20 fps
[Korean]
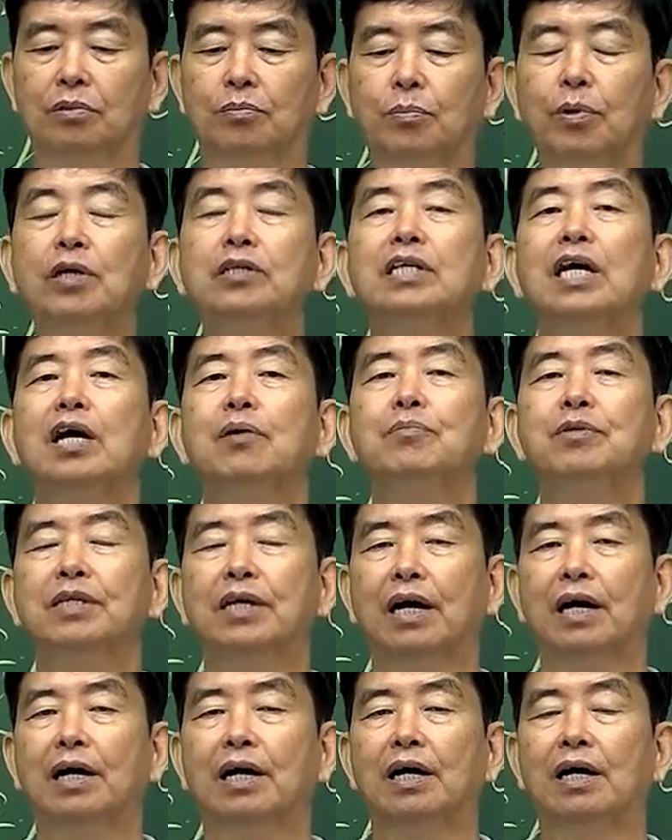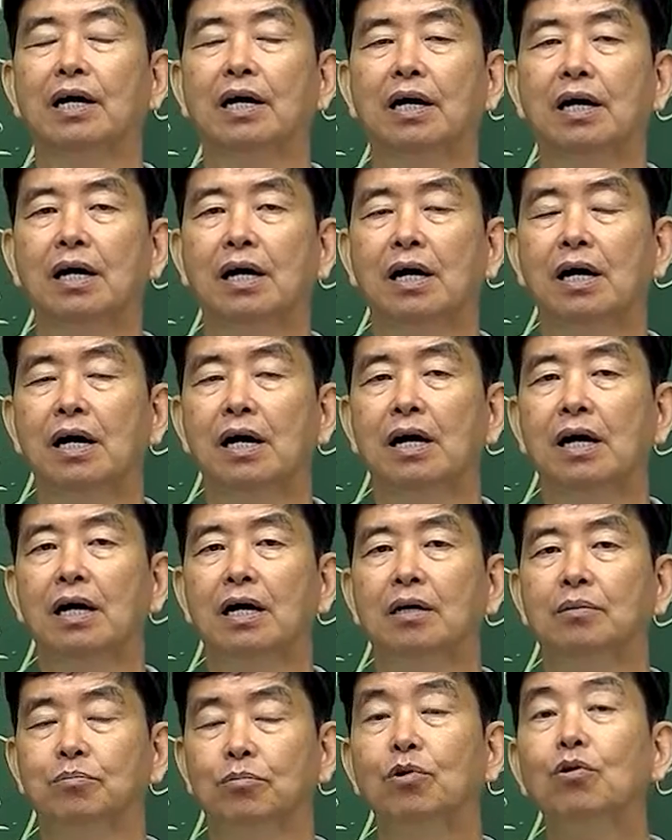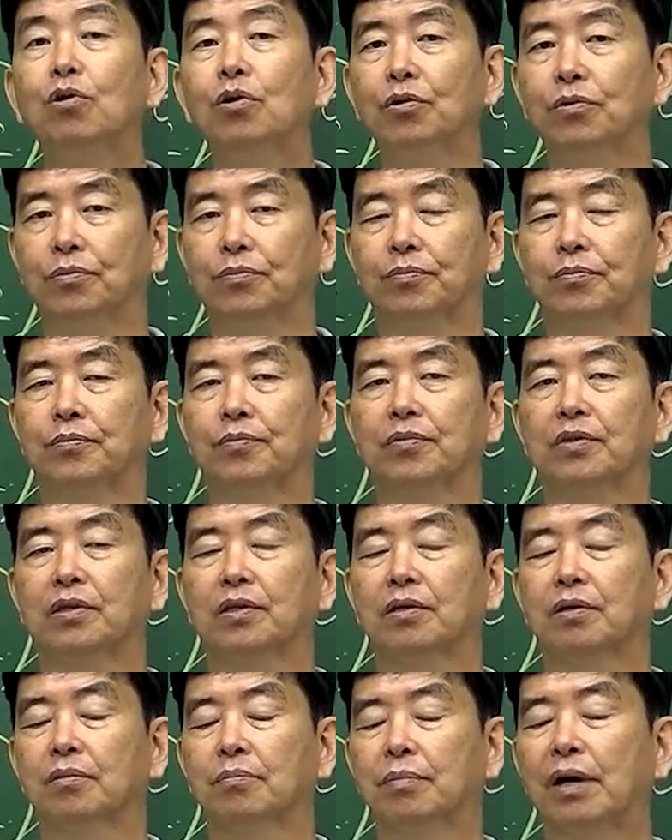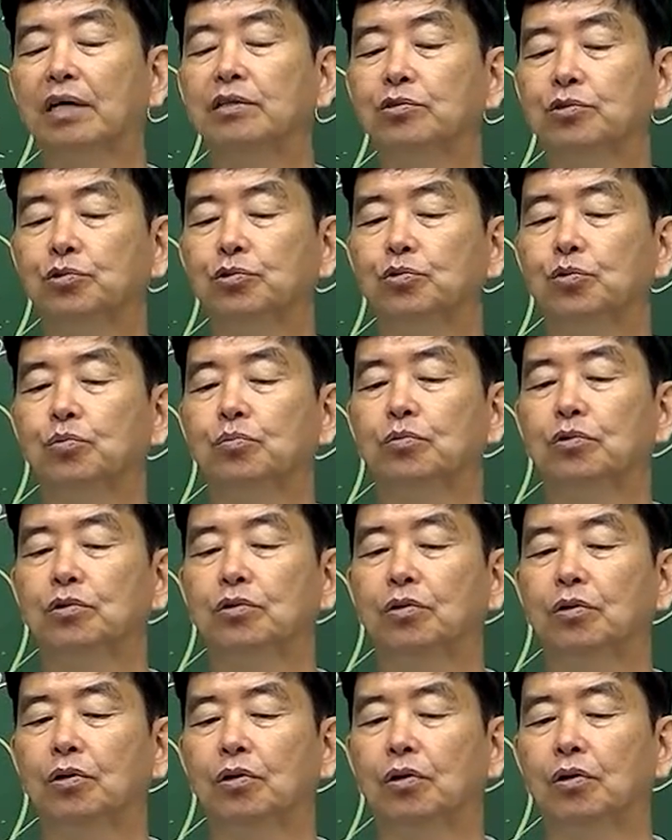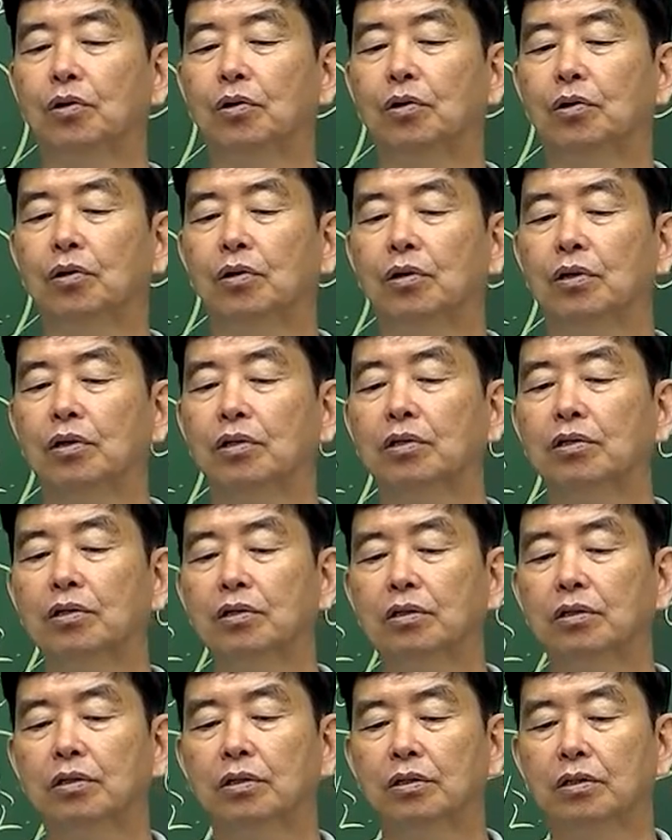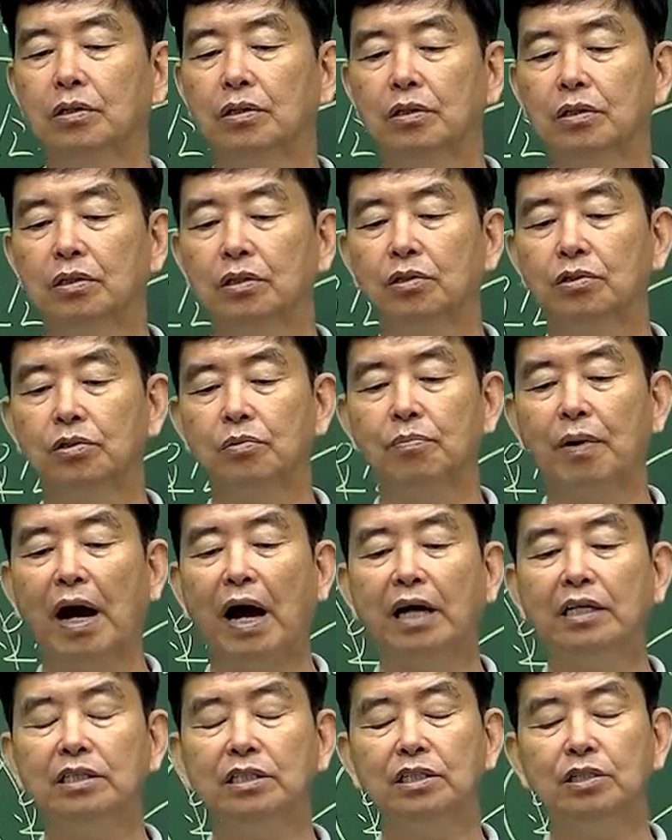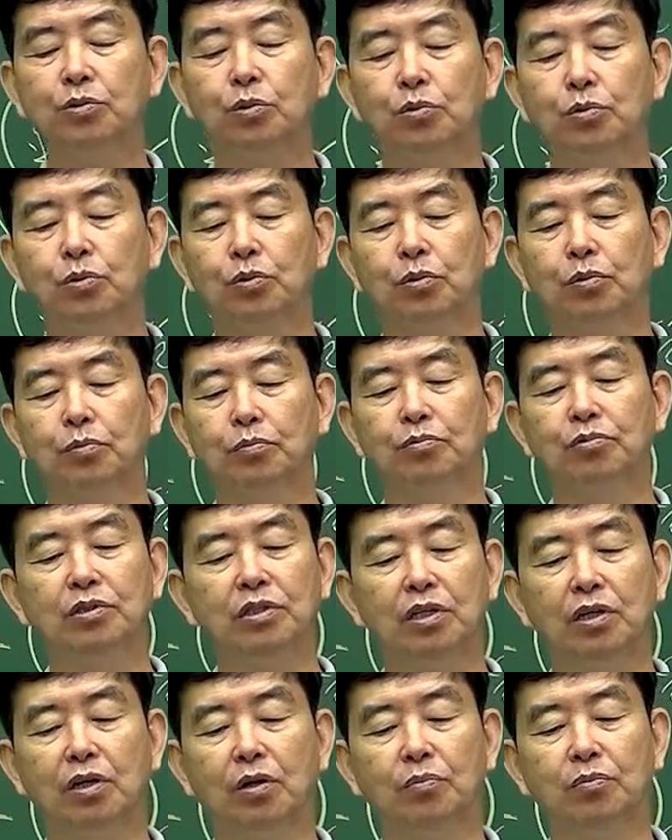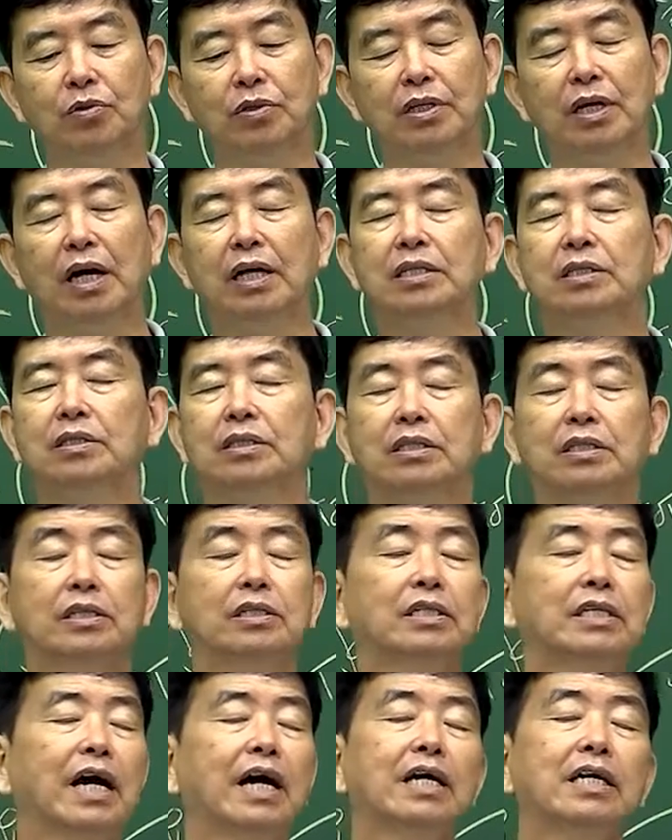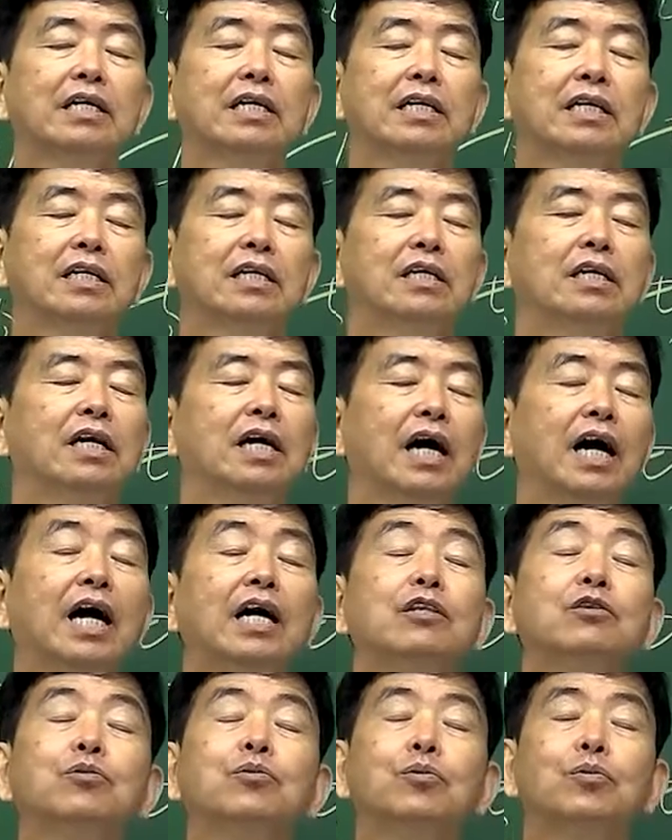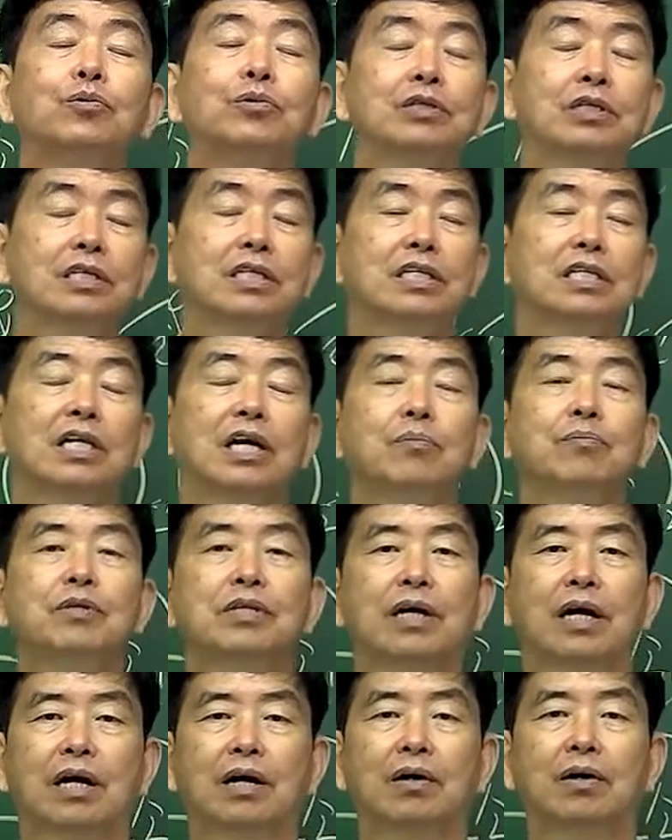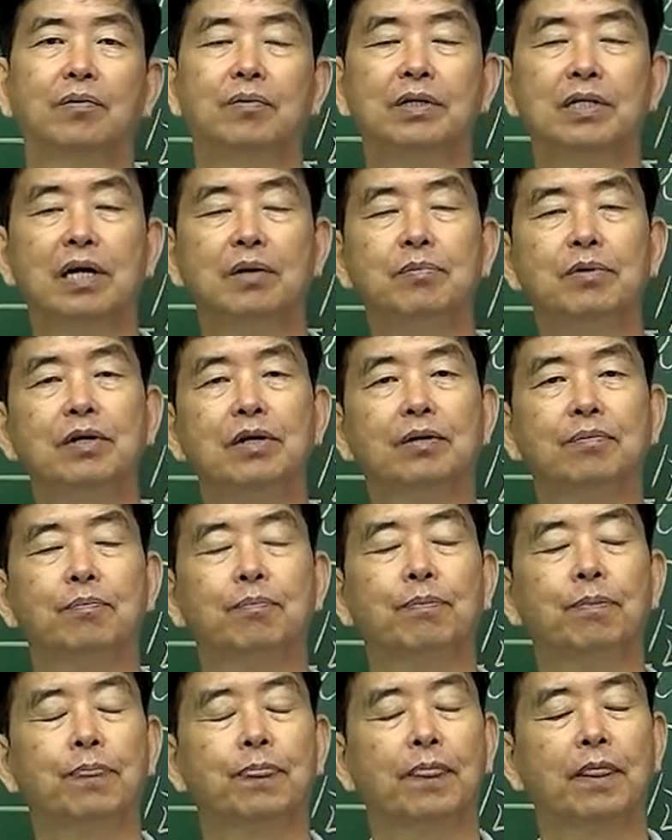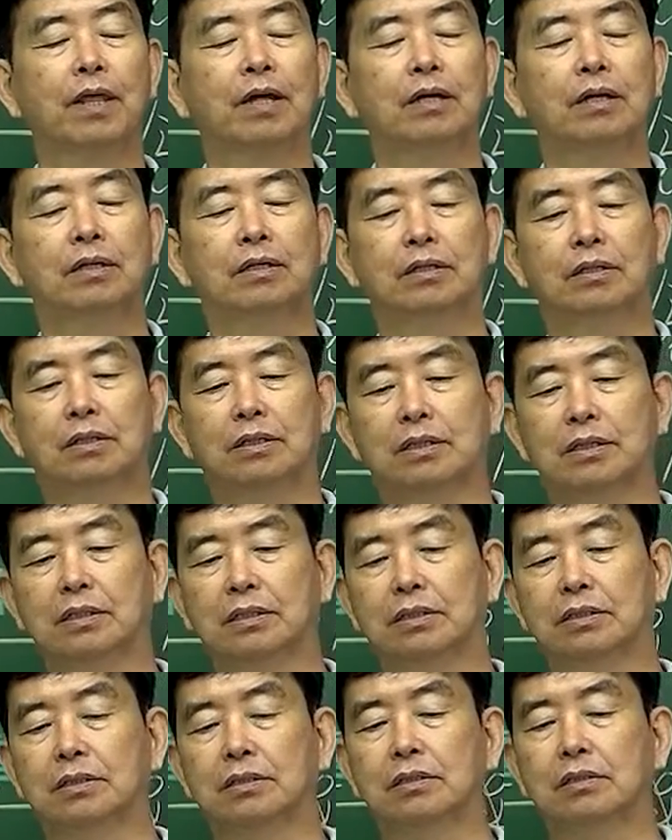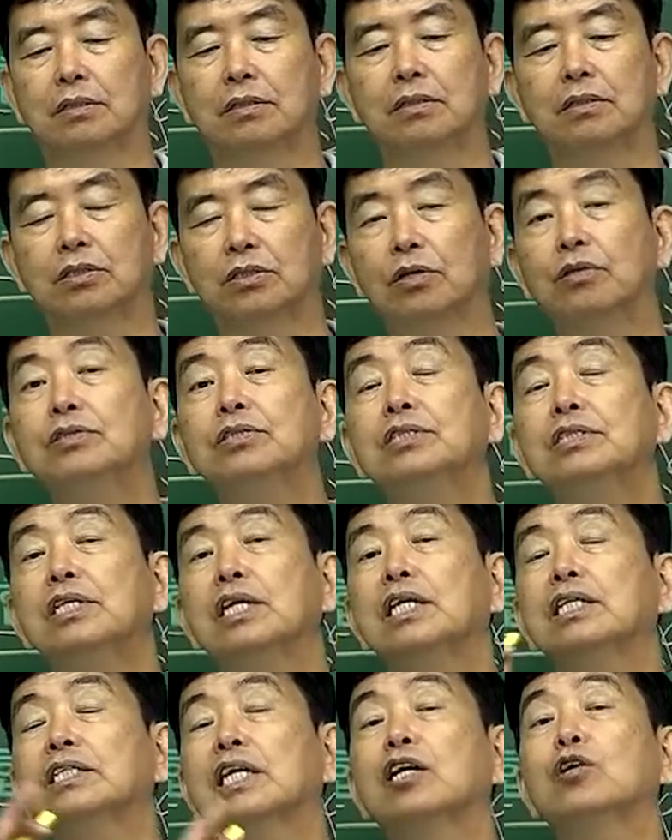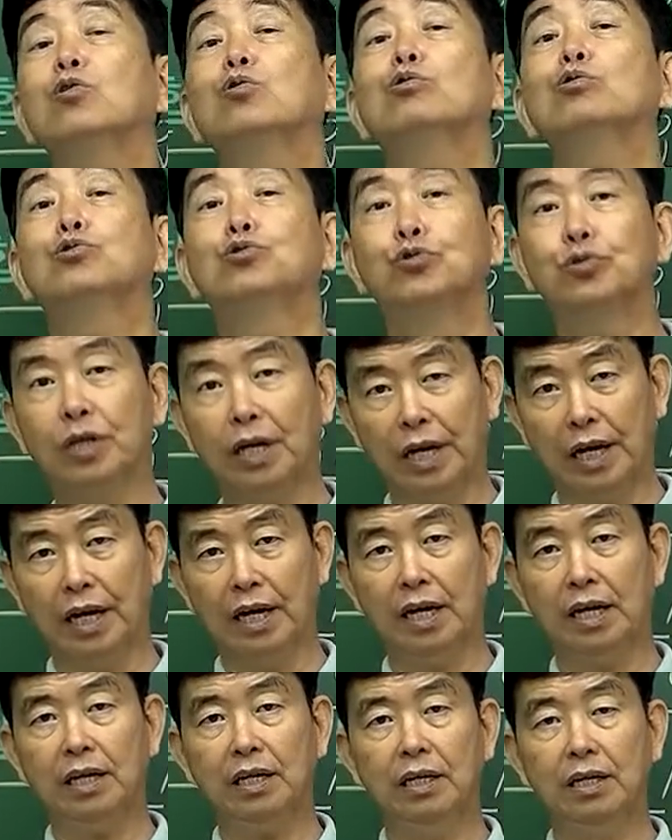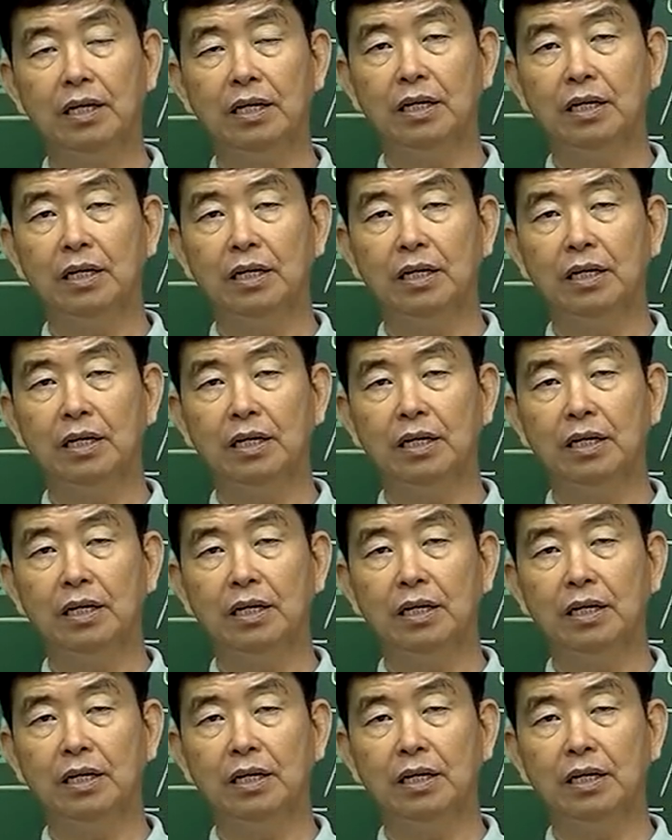폐사합니다. 물론 반추동물도 이것을 많이 줘도 문제가 없느냐, 아니, 그 양의 한도는 있긴 합니다. 왜냐하면 그 전체 사료 중에